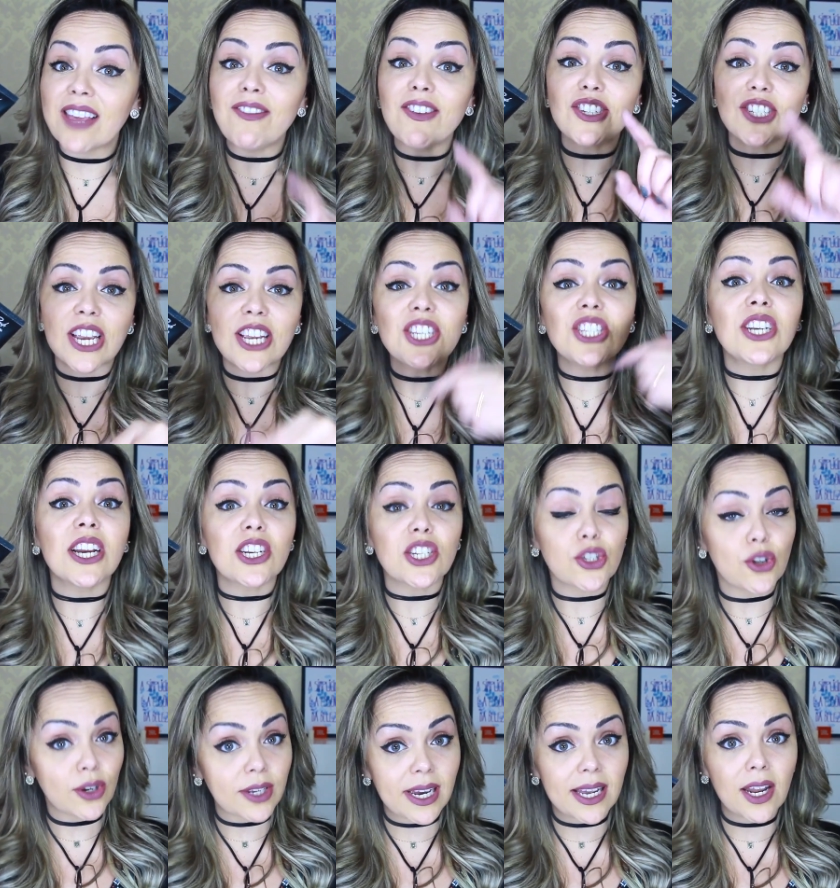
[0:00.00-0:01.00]
Teve gente que
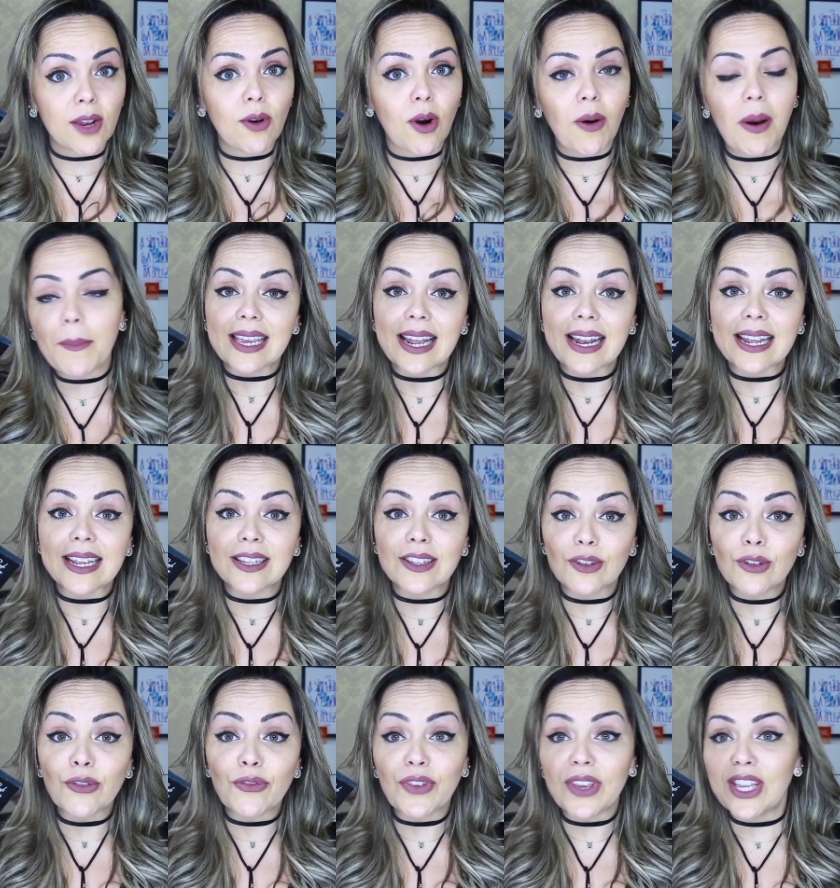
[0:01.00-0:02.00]
achou que era igual aquela
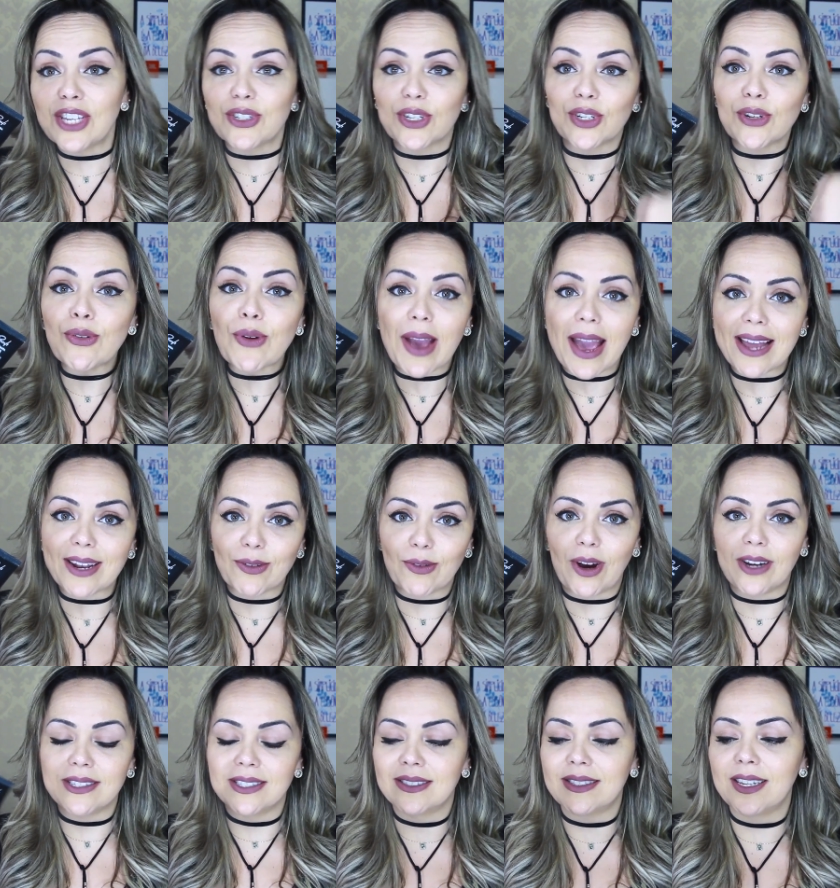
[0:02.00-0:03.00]
do vídeo e não era
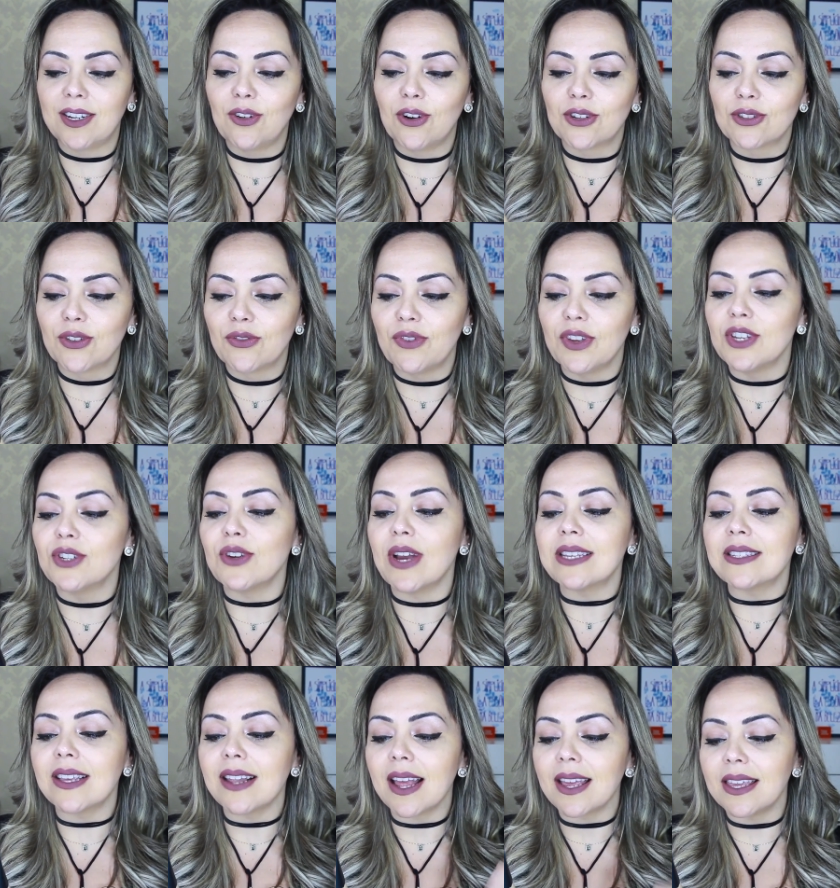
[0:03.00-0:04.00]
igual a anterior do vídeo.
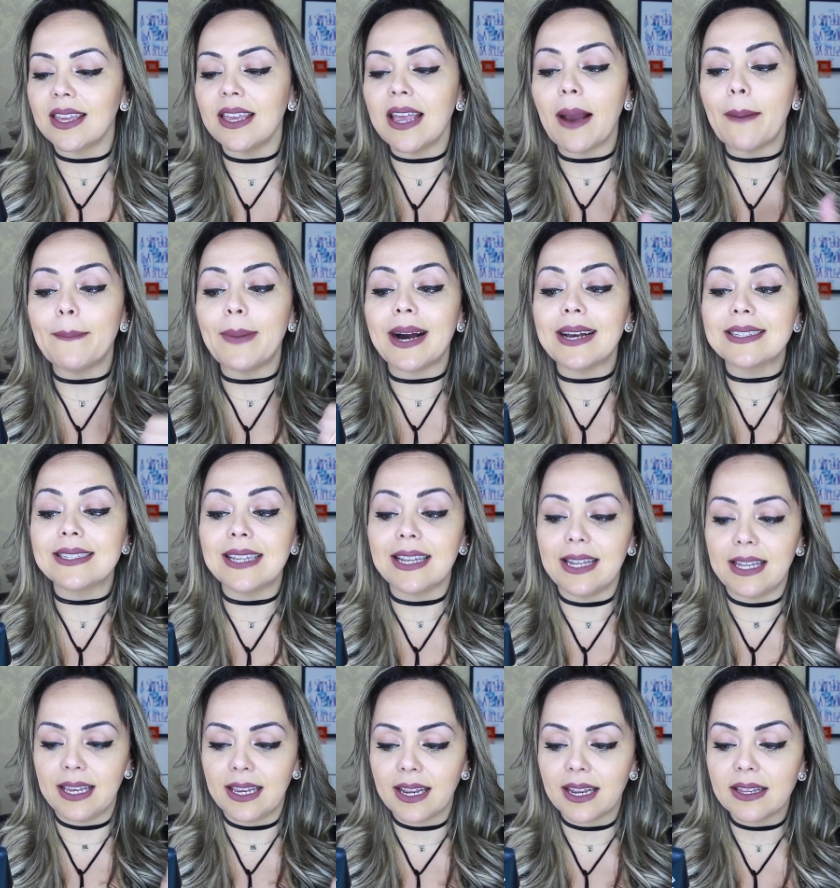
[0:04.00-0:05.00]
Essa daqui é a base
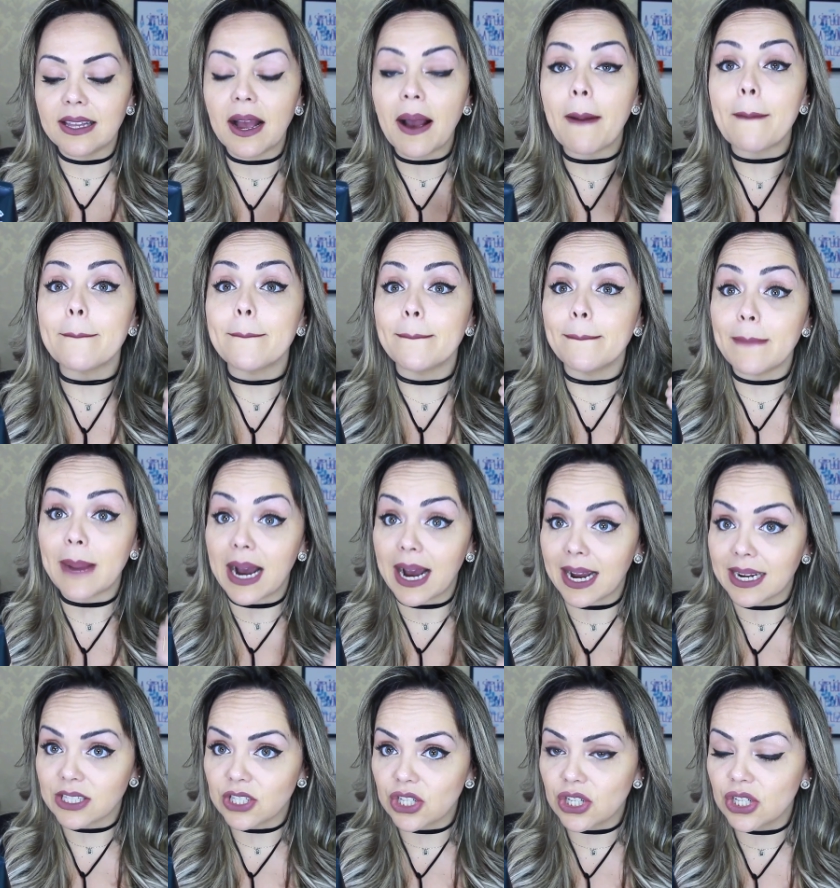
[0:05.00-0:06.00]
líquida
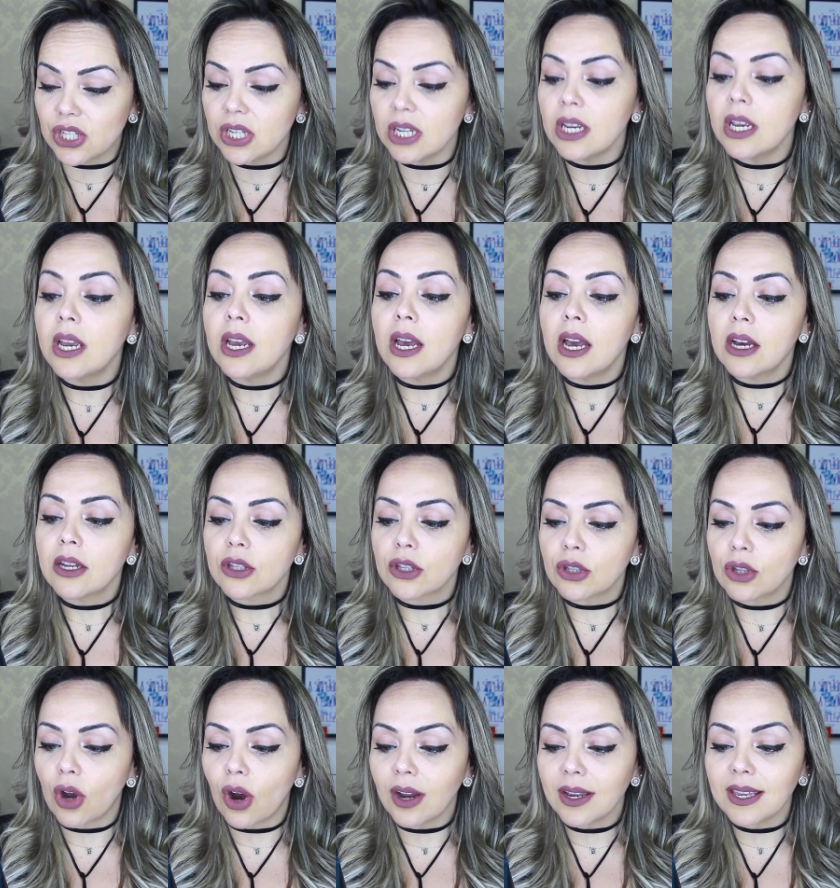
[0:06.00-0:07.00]
mate
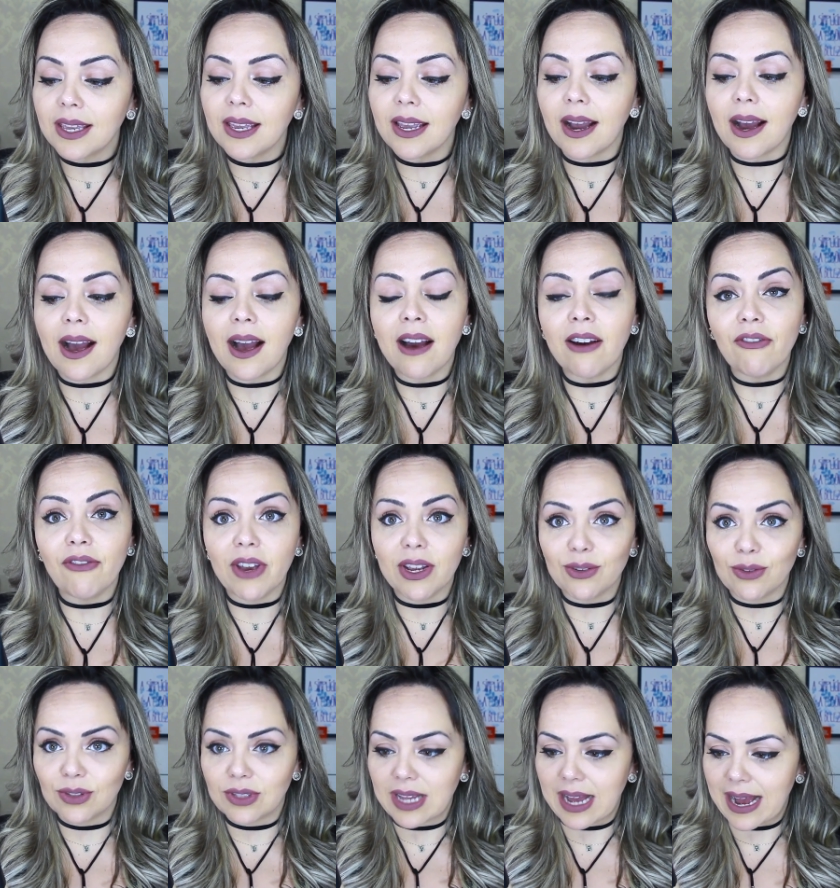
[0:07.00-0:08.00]
Toque
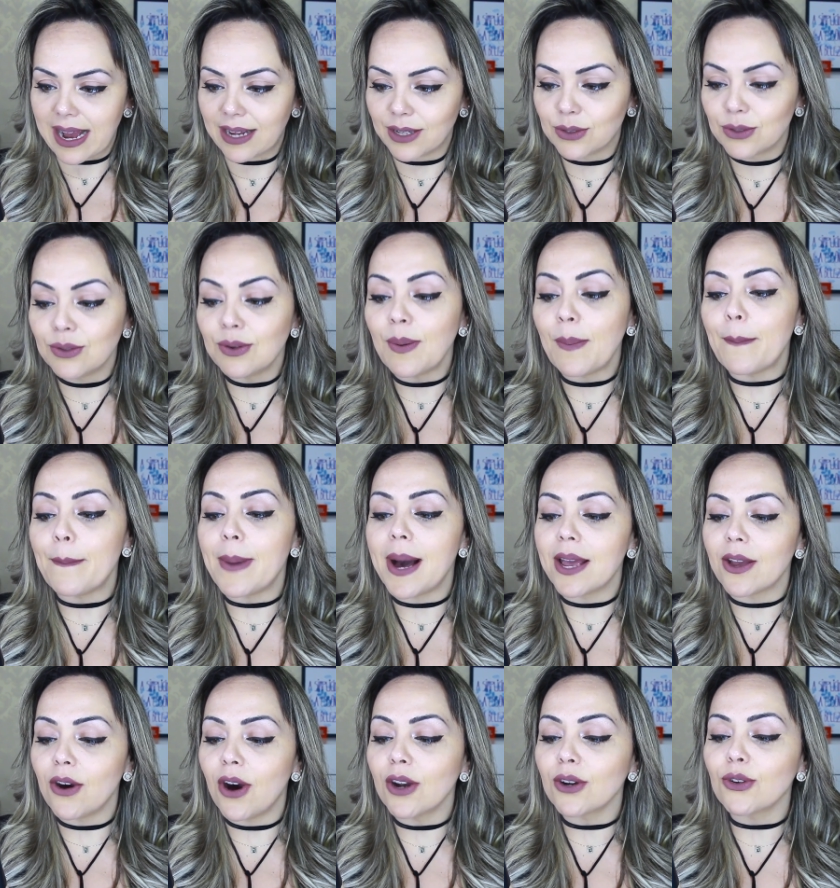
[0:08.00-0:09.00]
aveludado,
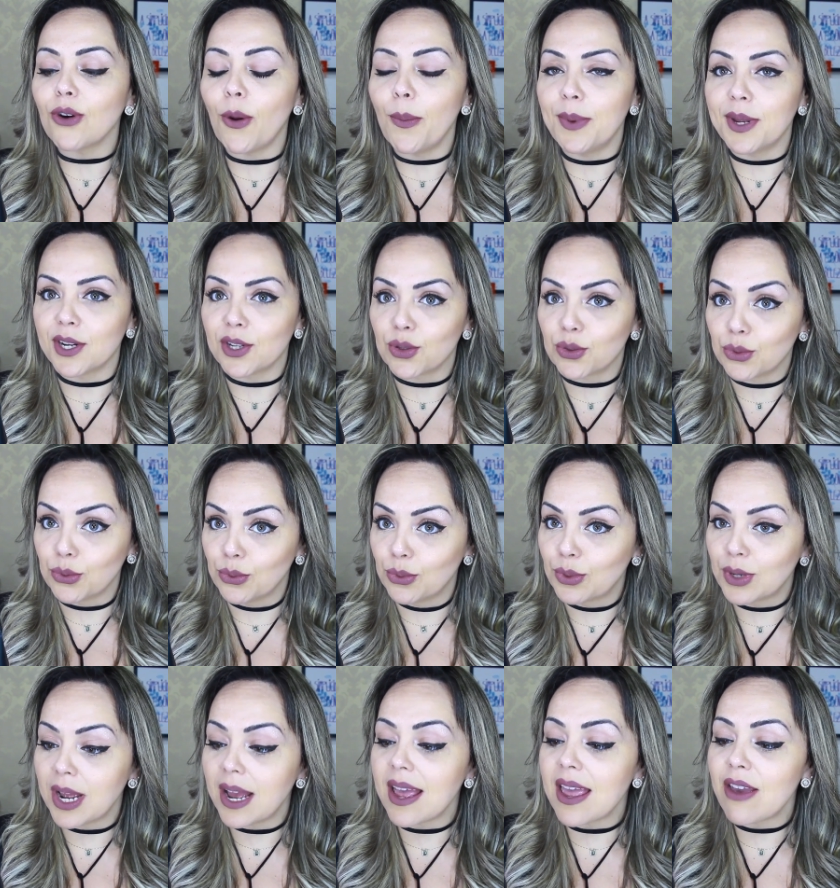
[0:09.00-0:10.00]
maior
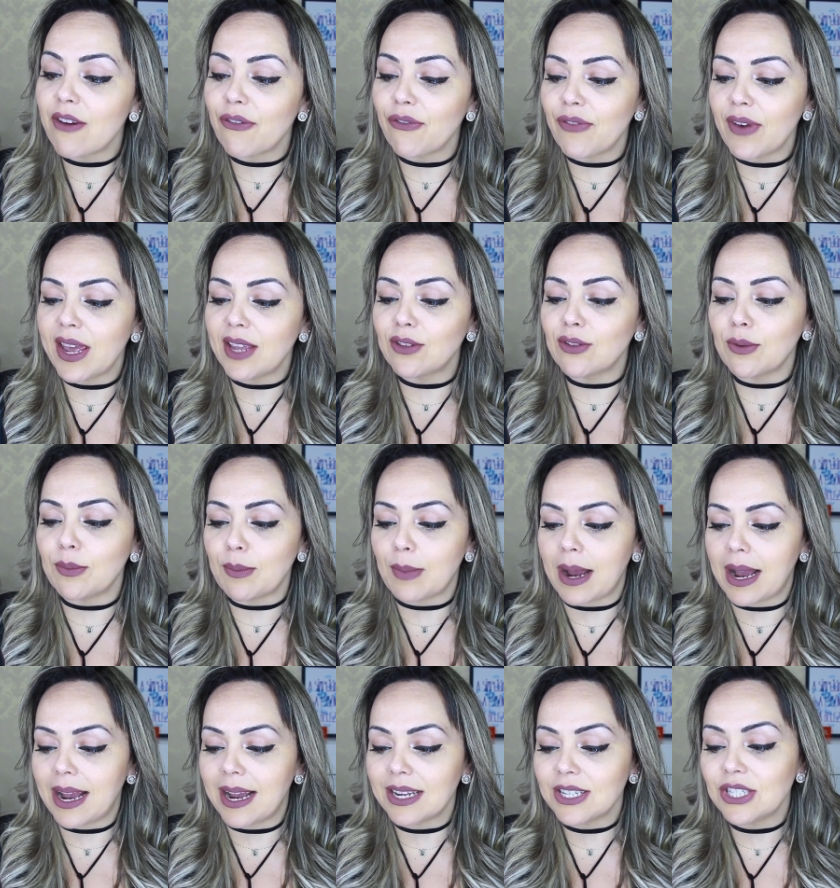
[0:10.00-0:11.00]
cobertura, efeito
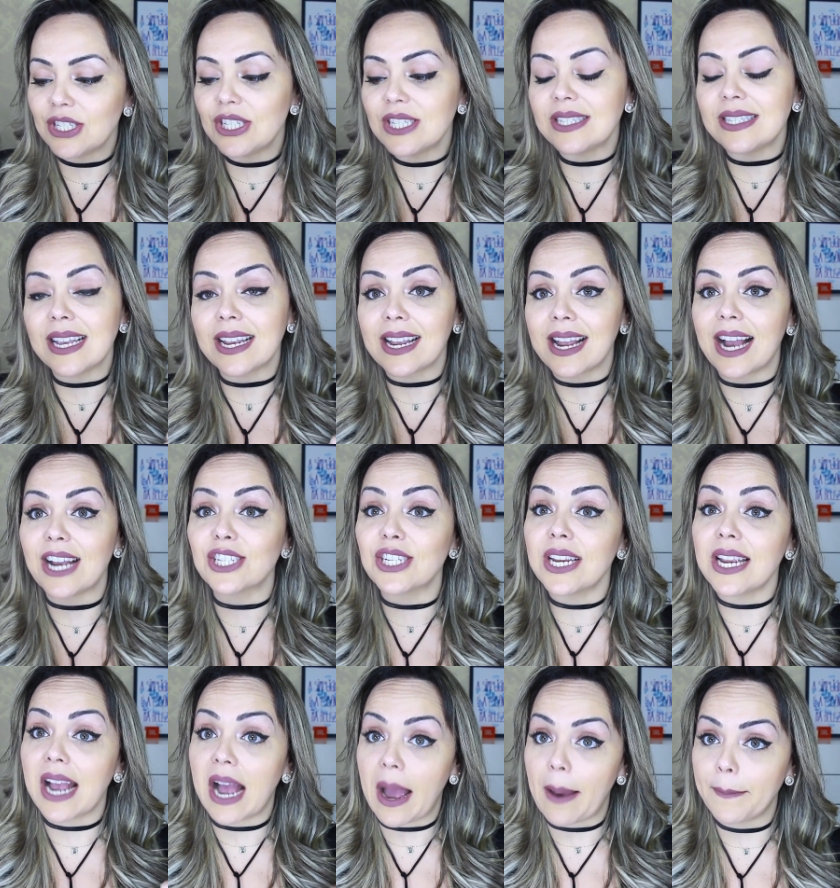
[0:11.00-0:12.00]
mate,
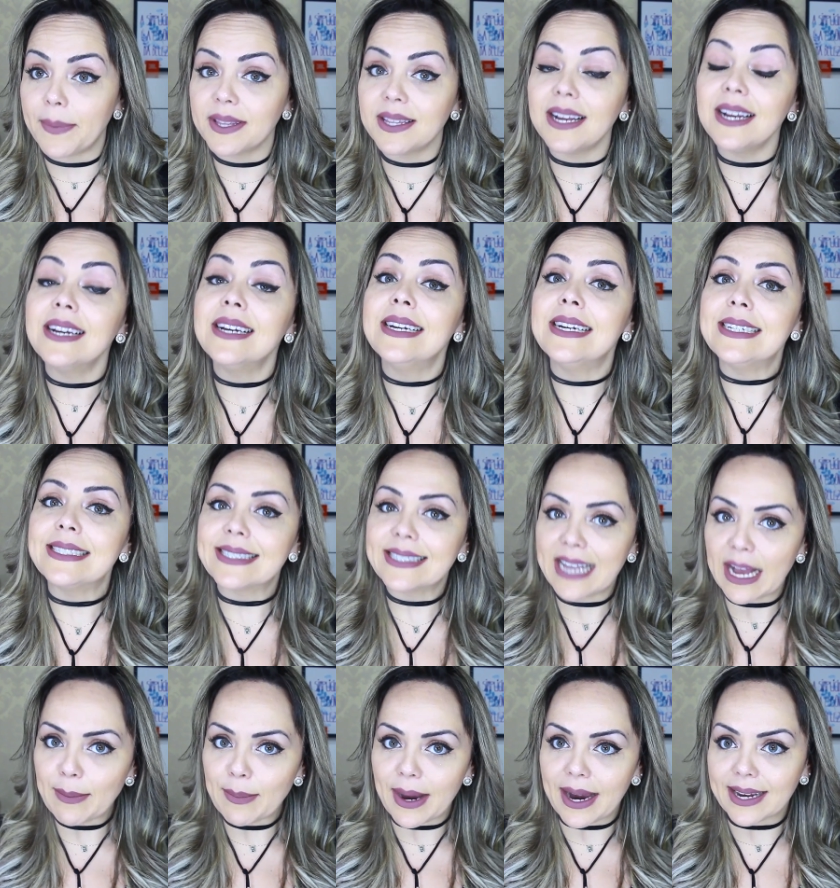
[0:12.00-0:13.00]
secagem rápida da